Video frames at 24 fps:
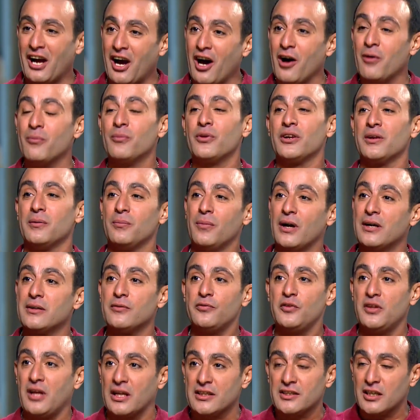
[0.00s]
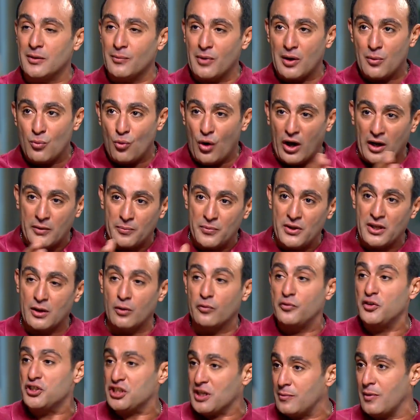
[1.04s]
عمرو في عندنا مجموعه كبيره
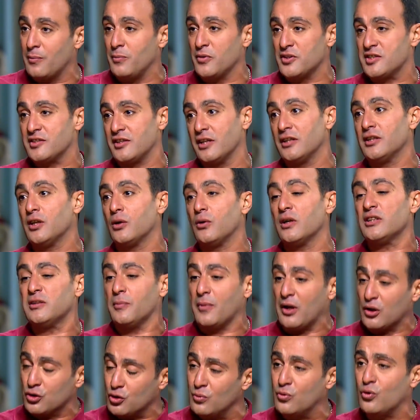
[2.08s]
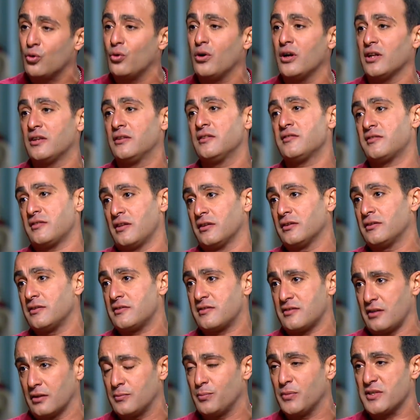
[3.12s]
وفي شباب مصريين دلوقتي ما عندهم كروهات ستانت آه
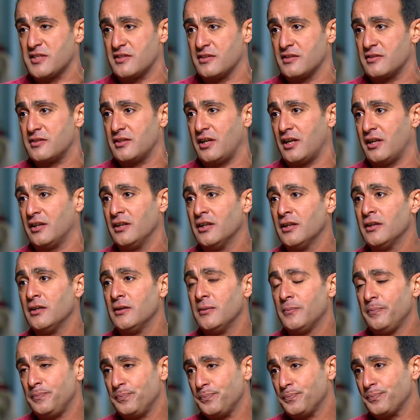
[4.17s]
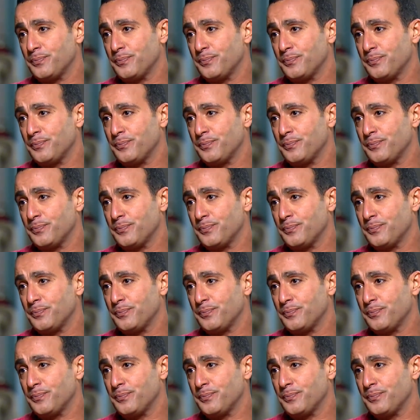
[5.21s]
ستانت بزنس آه يعني ايوه